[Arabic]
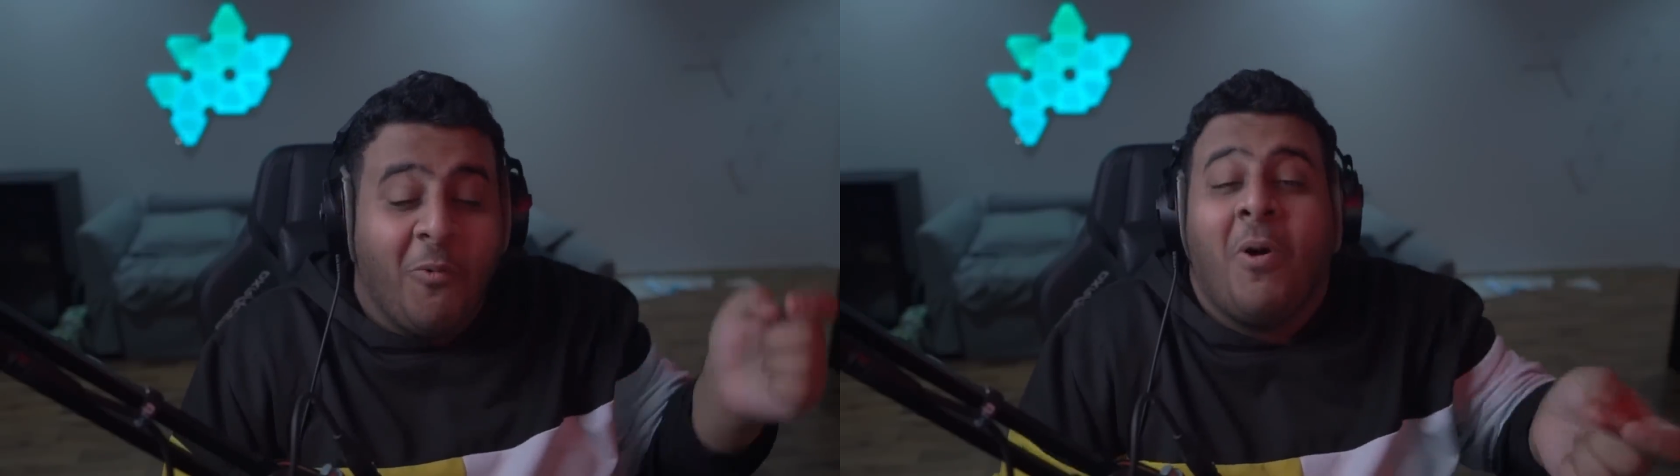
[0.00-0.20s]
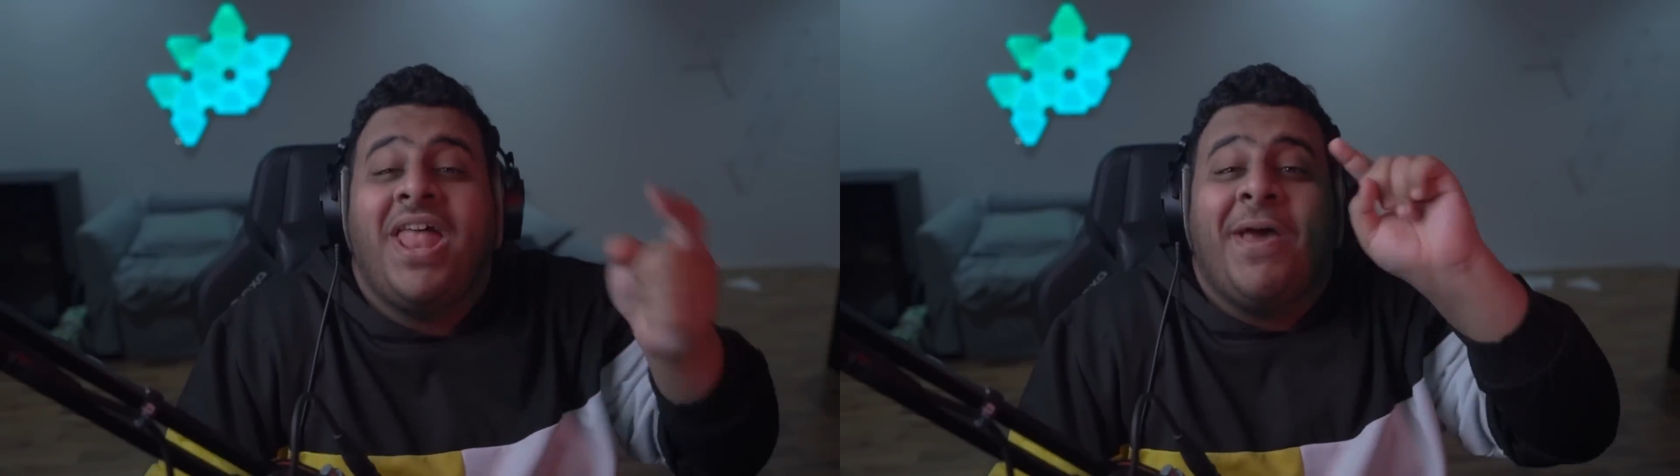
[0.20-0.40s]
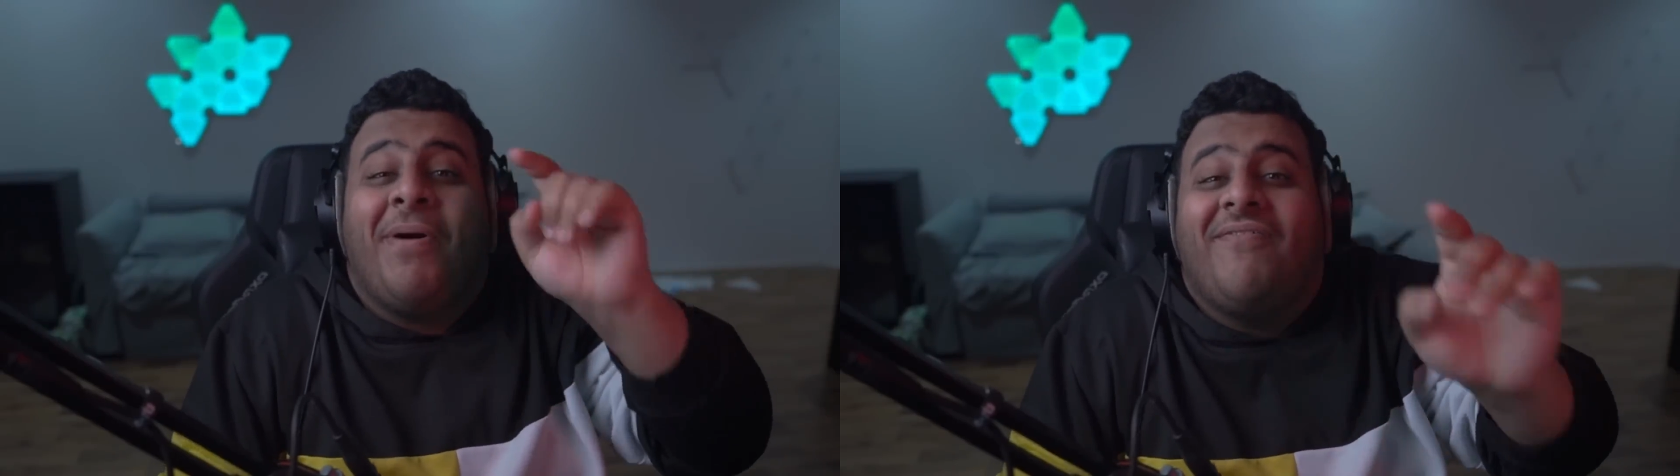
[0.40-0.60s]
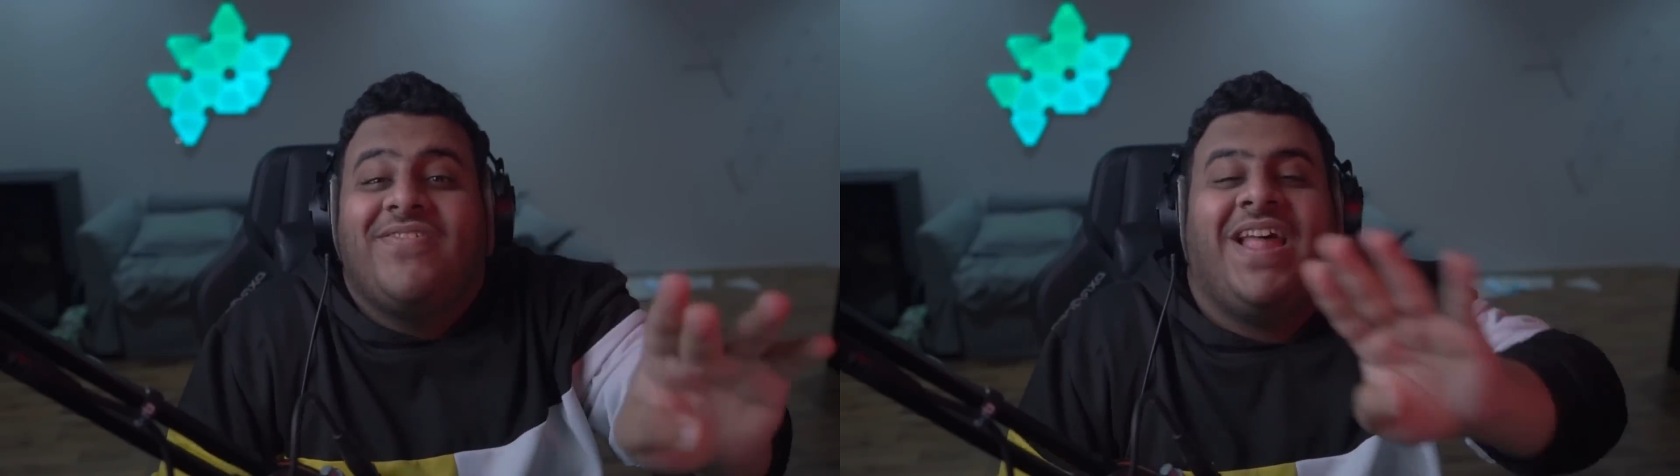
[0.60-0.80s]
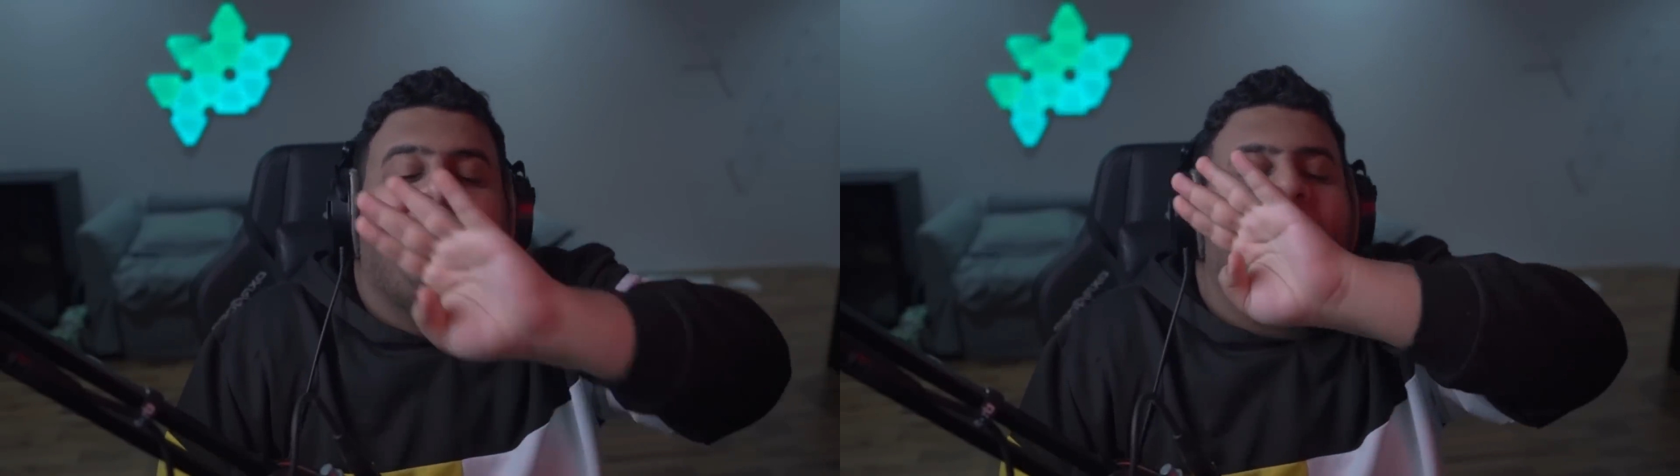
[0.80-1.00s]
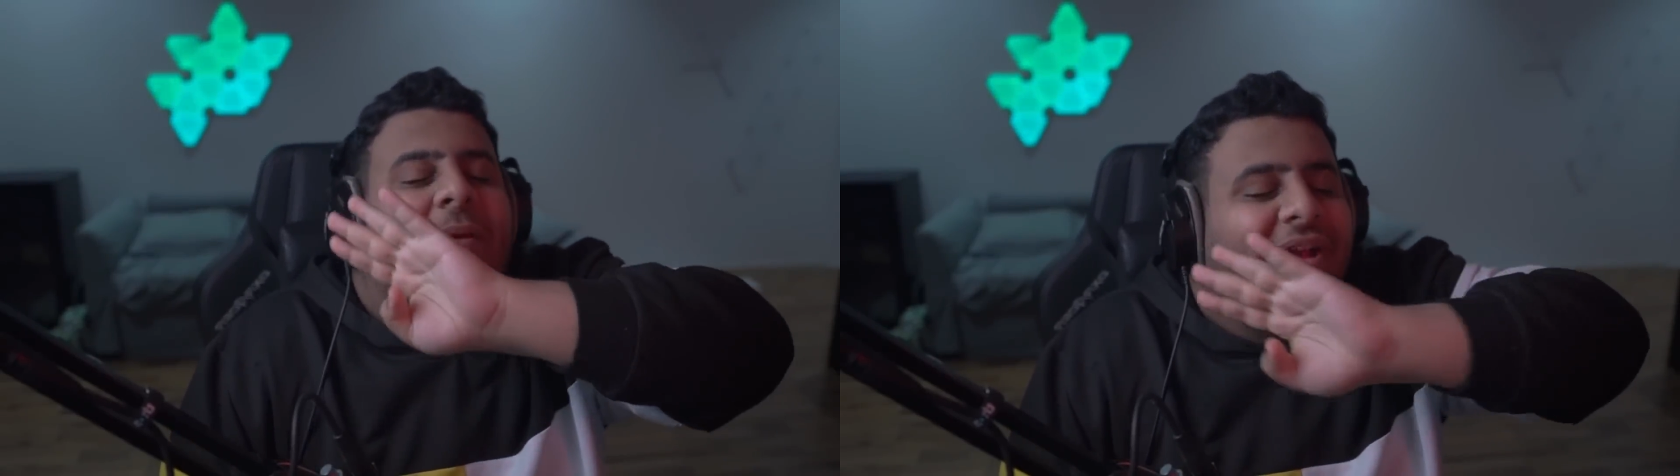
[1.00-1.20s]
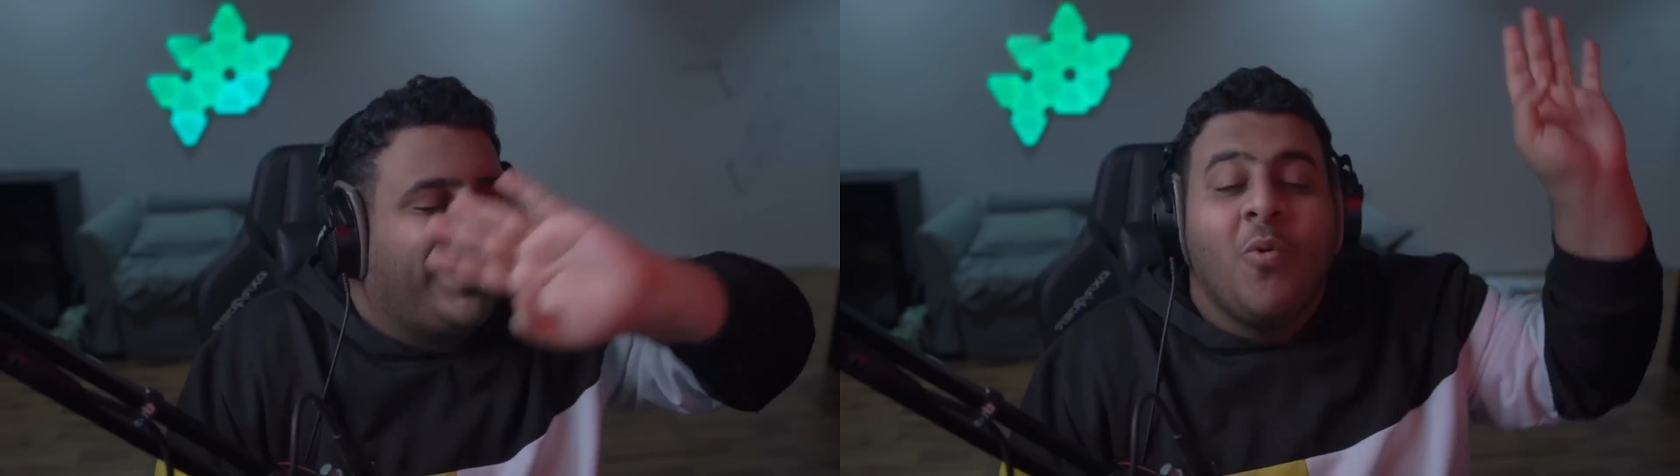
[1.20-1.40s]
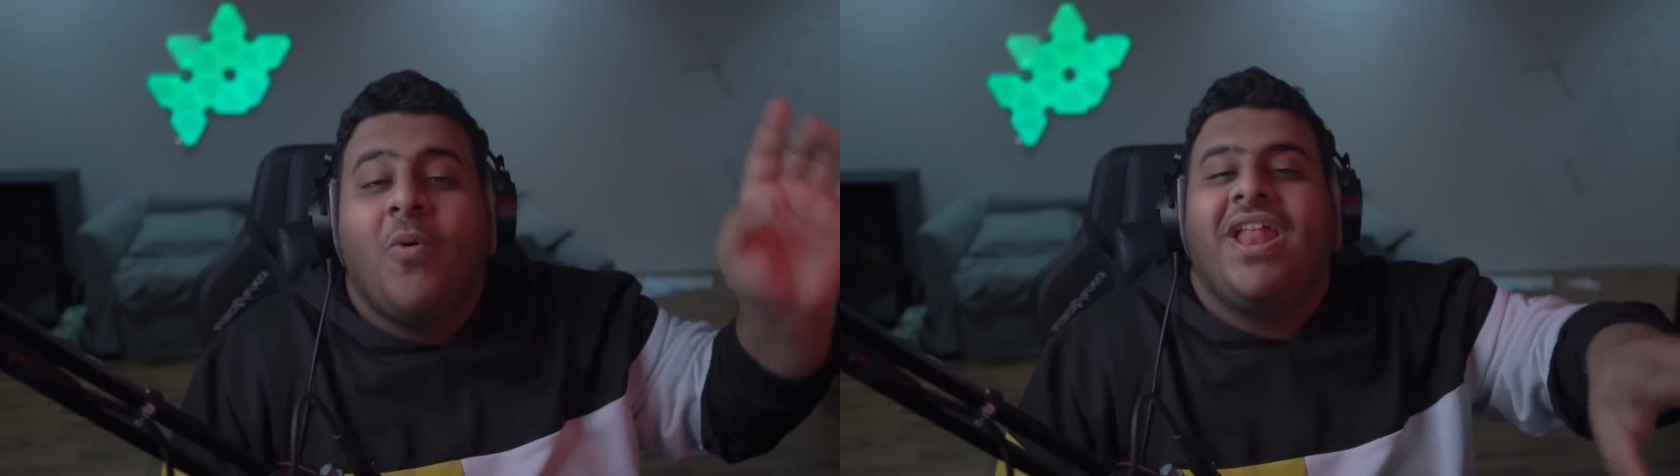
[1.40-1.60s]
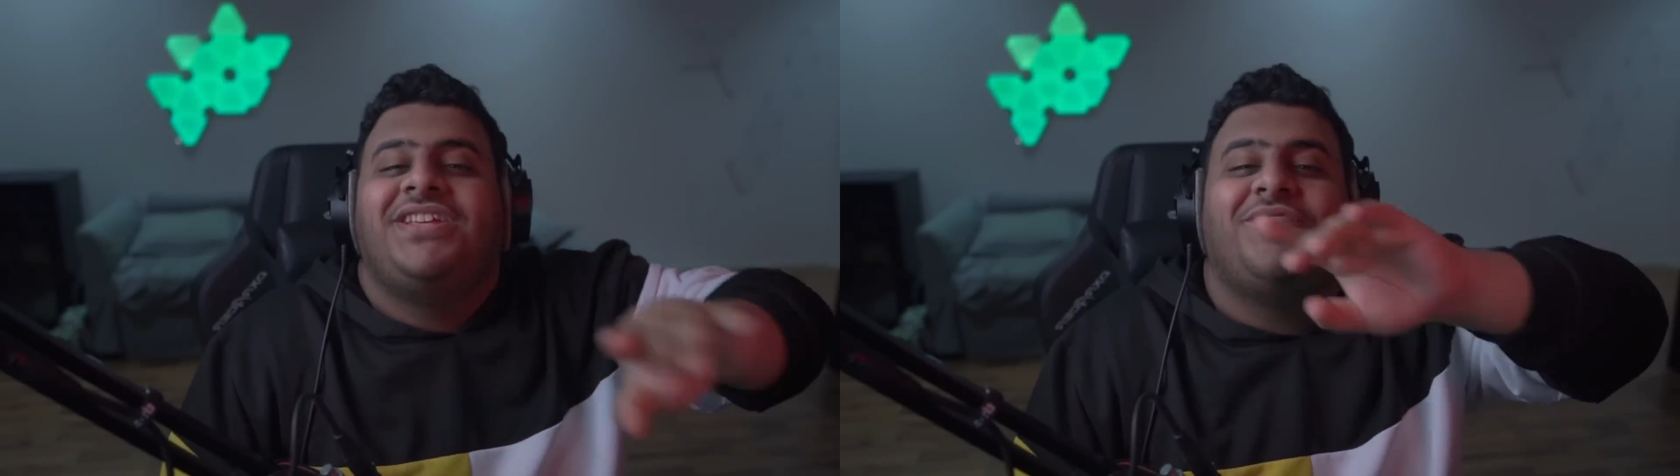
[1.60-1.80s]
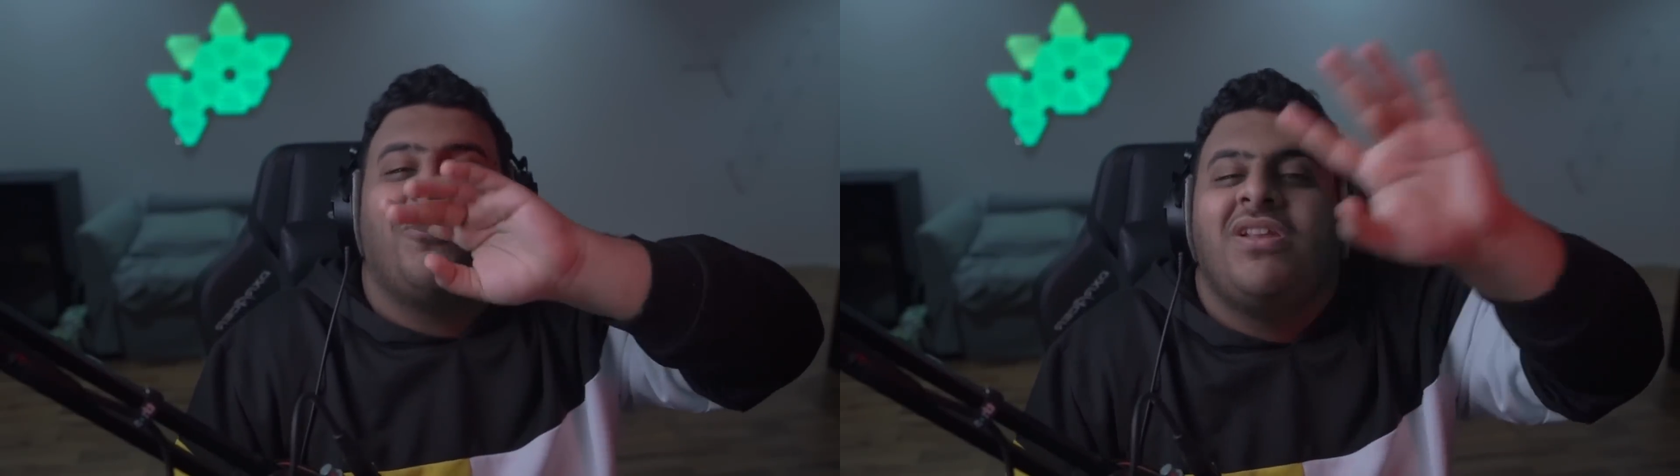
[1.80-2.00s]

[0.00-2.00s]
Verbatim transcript: وانا ما فتحت ولا بكتب ولا شفت ولا